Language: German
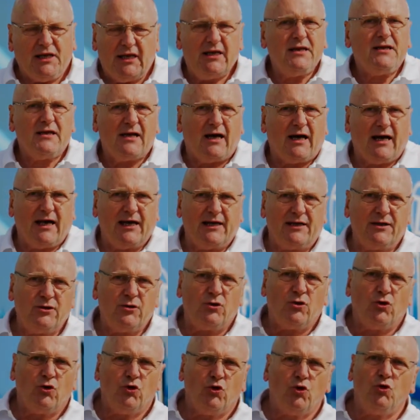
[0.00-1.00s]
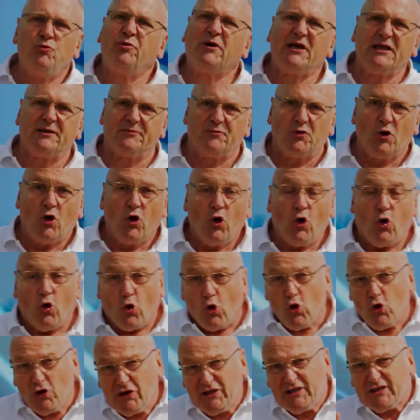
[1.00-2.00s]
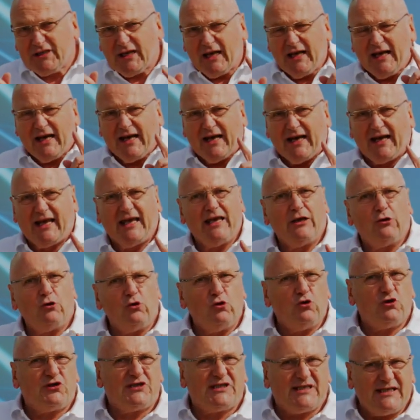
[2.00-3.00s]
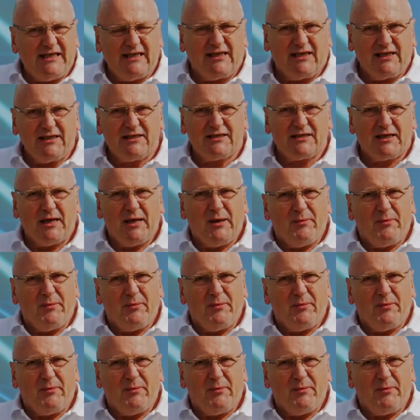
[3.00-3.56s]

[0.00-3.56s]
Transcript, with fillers: in einen Hybriden. Und reüssiert